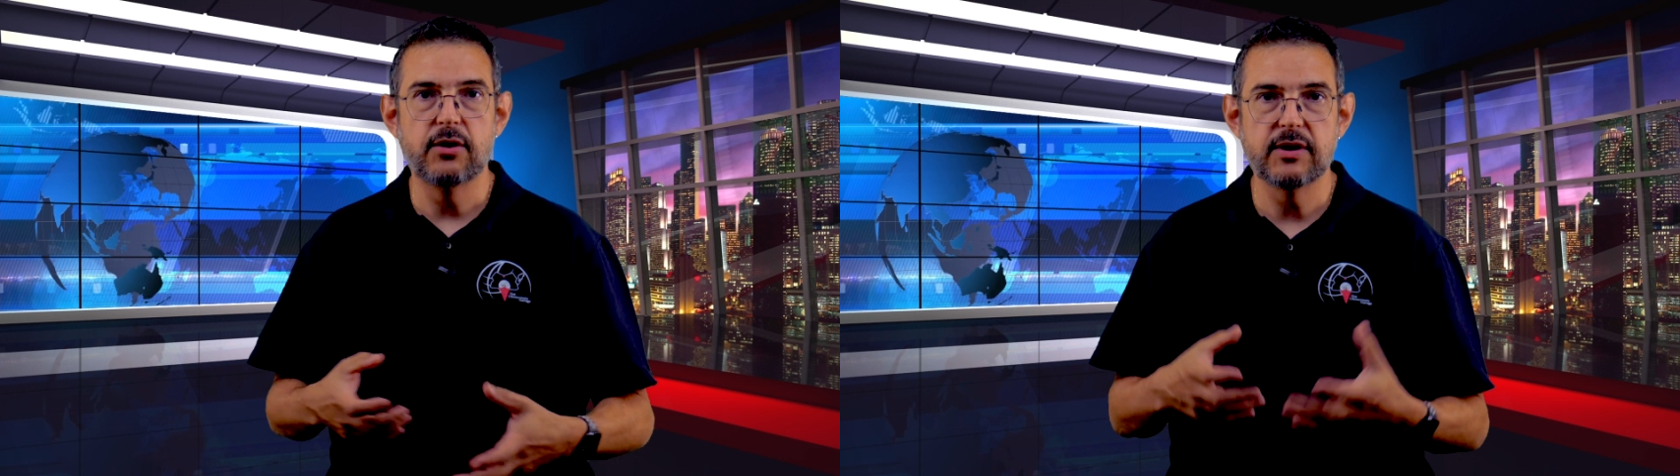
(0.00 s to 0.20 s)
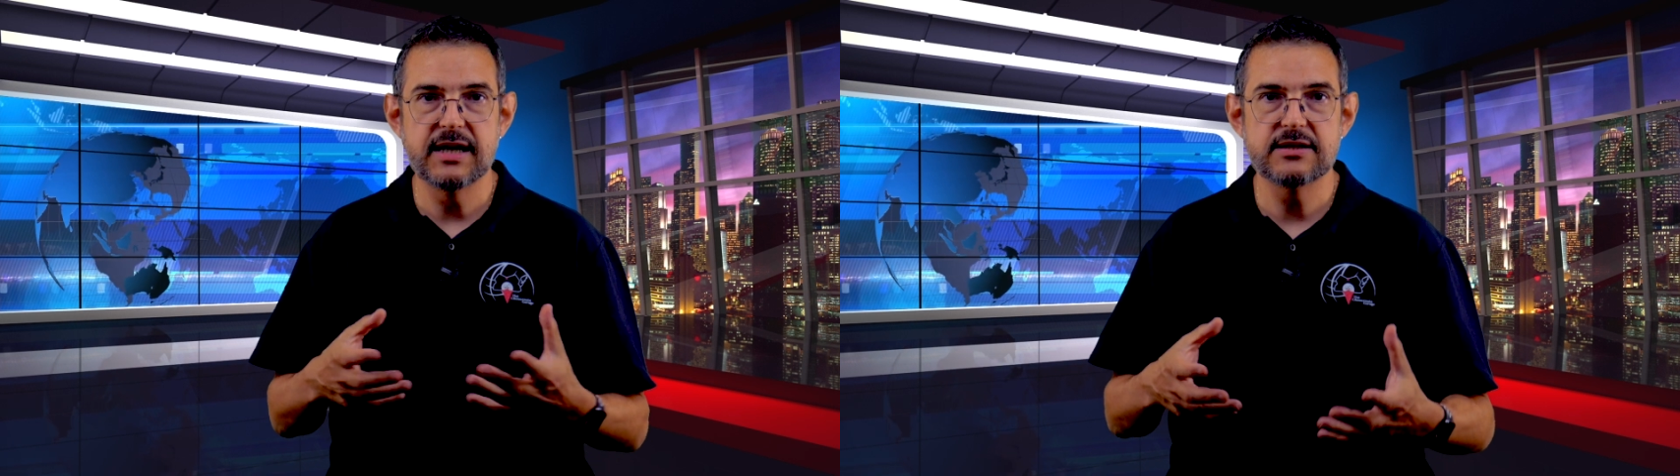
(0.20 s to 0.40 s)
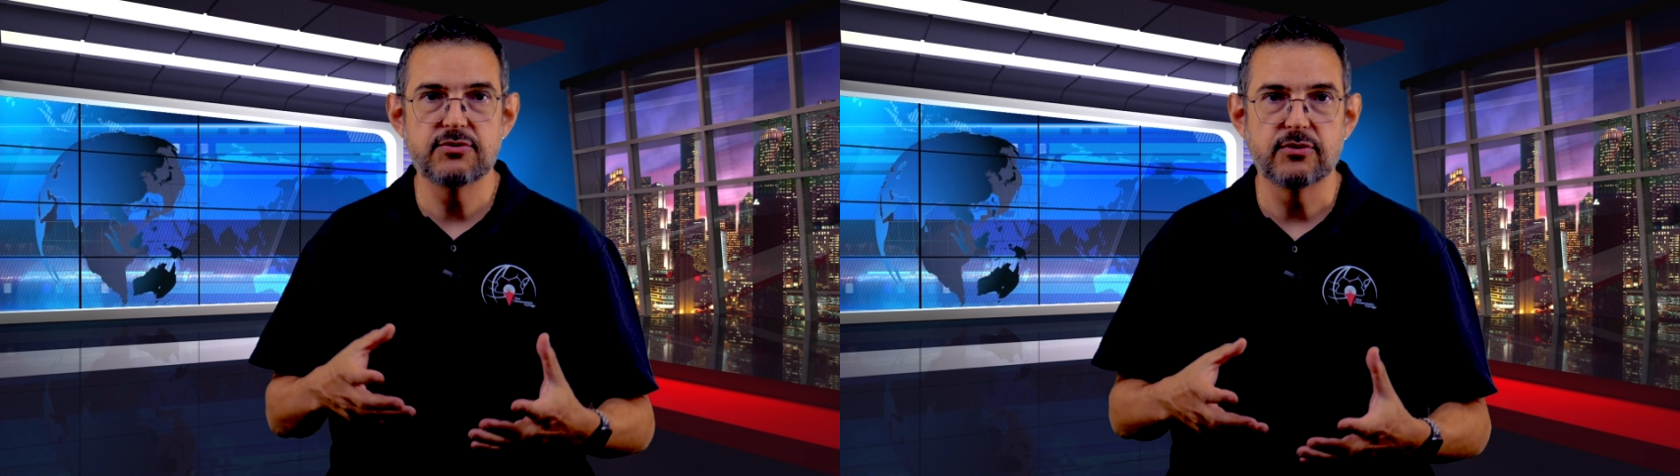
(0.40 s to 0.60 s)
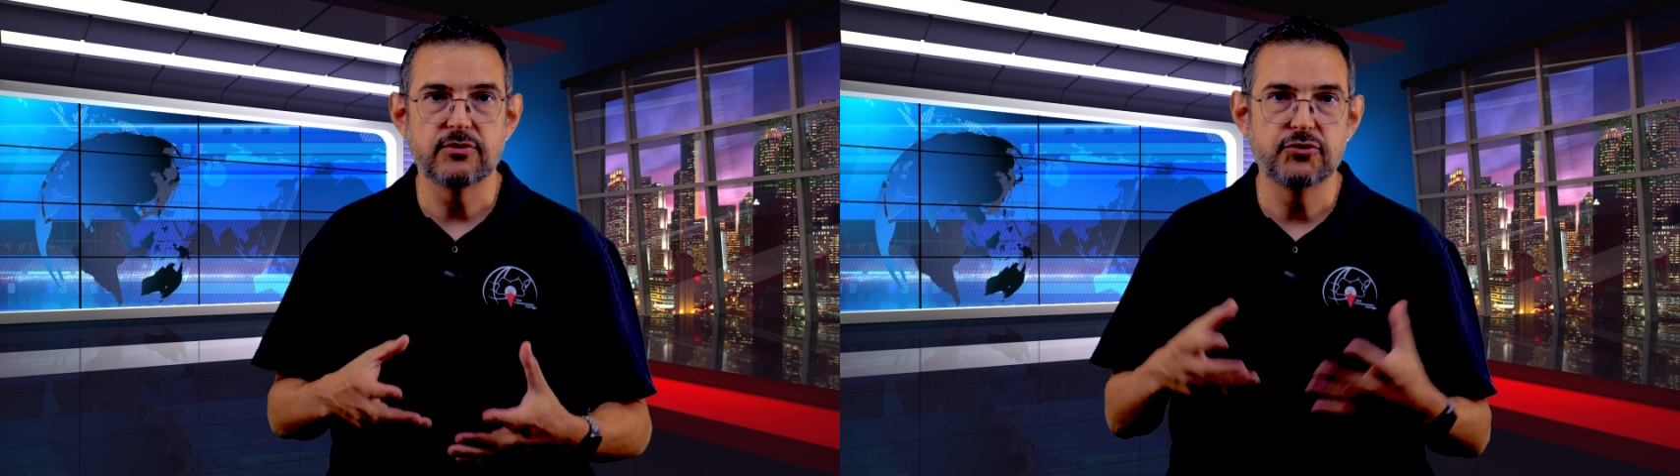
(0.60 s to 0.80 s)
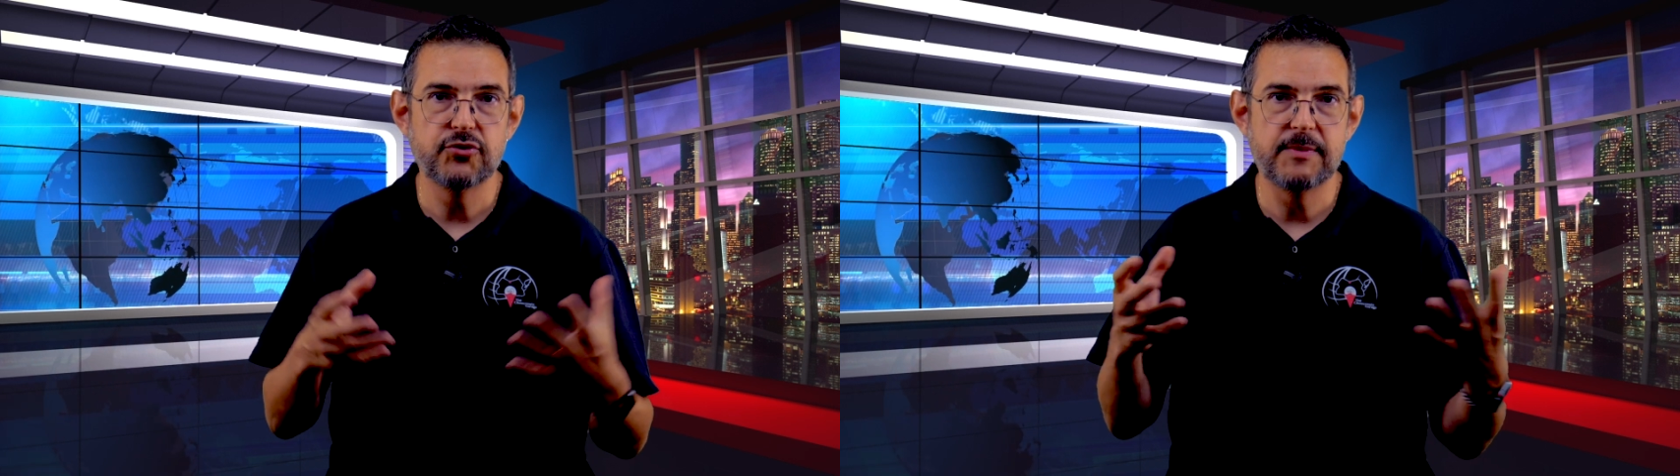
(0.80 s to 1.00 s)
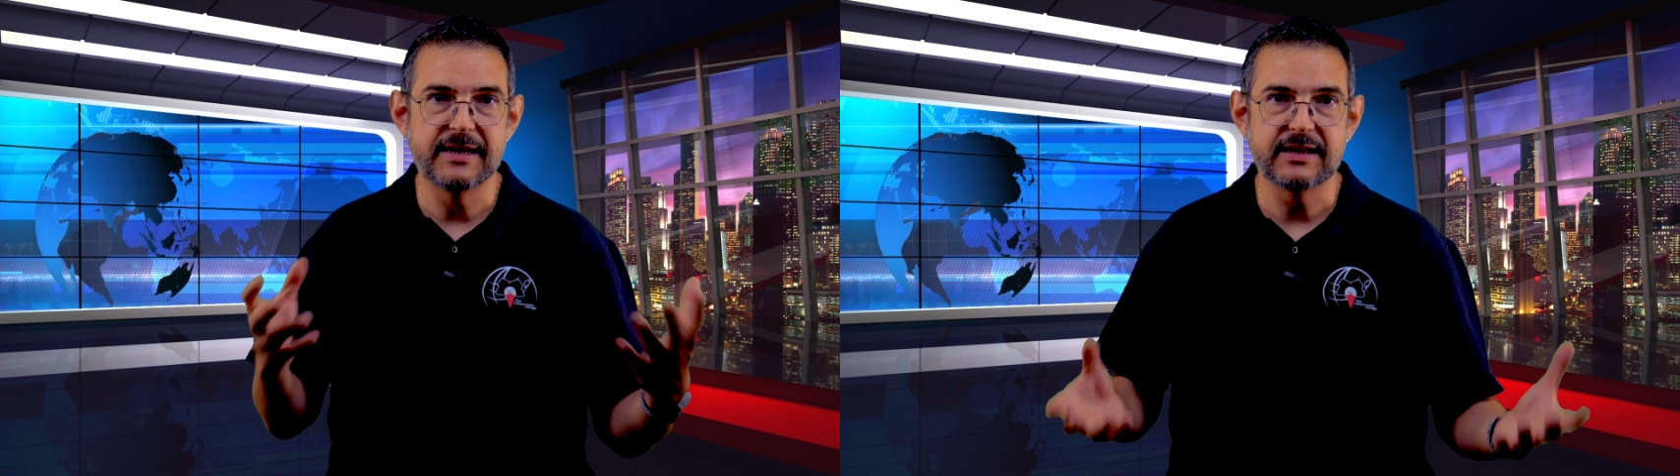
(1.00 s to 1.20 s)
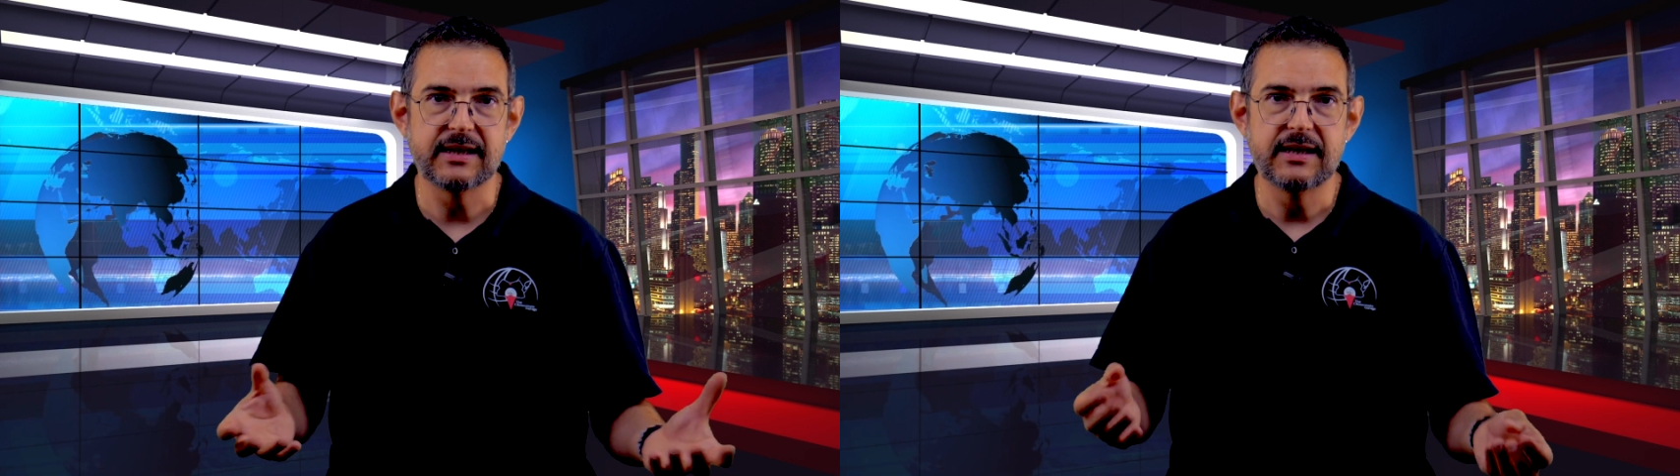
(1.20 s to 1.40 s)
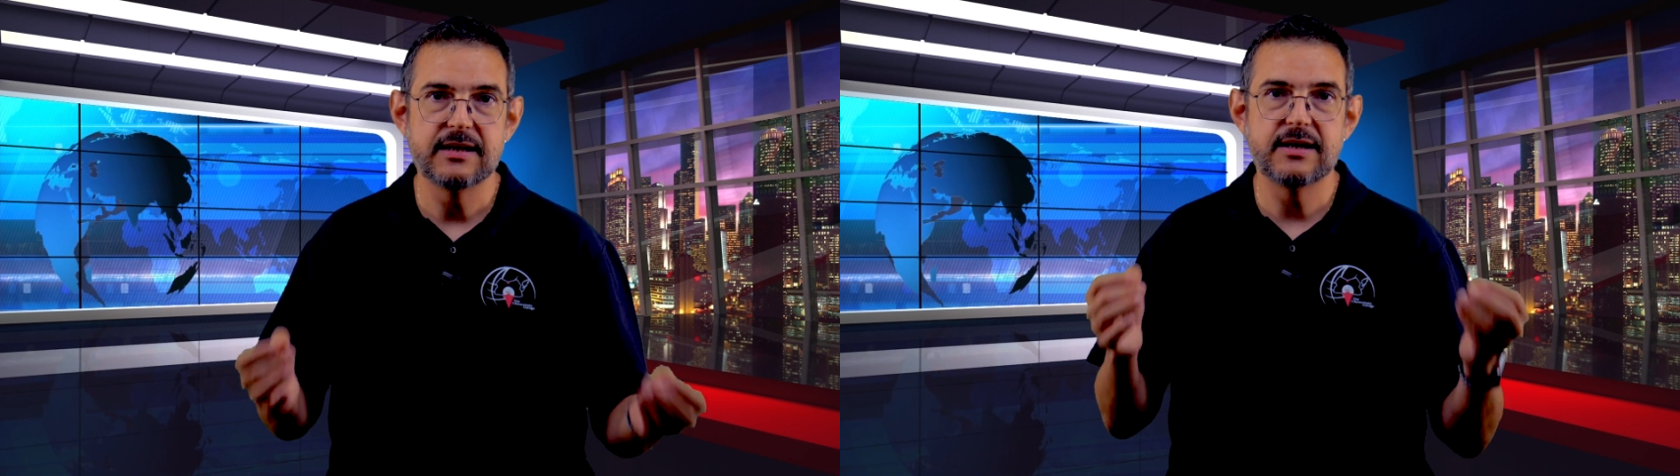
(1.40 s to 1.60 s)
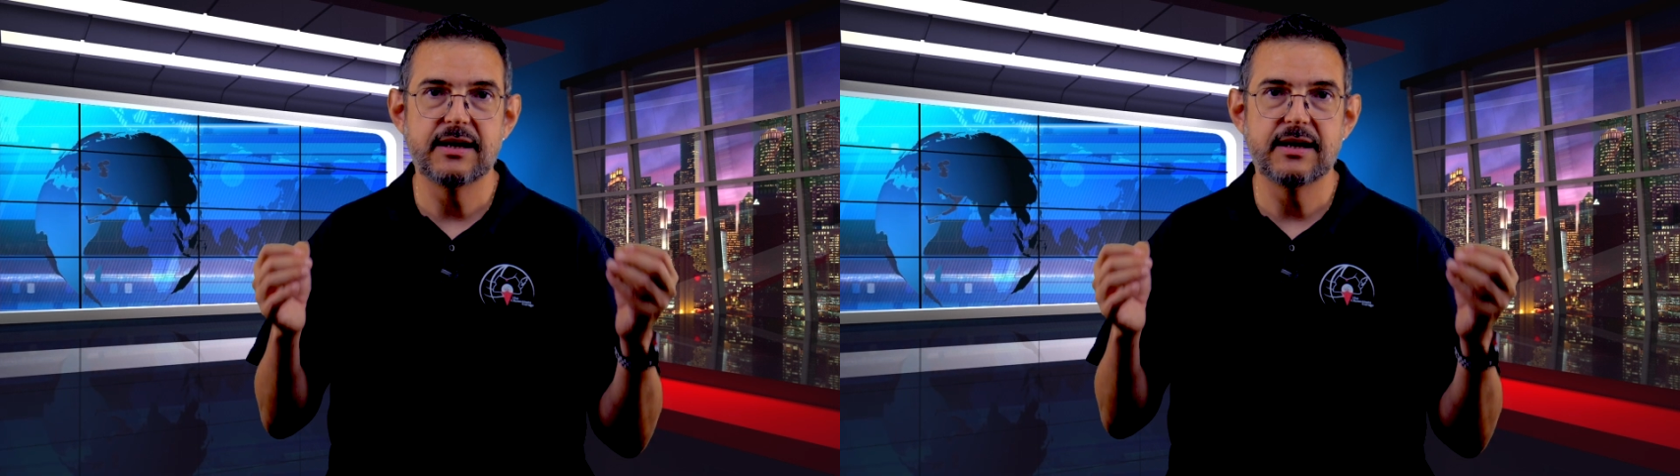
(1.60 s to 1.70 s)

location de batterie,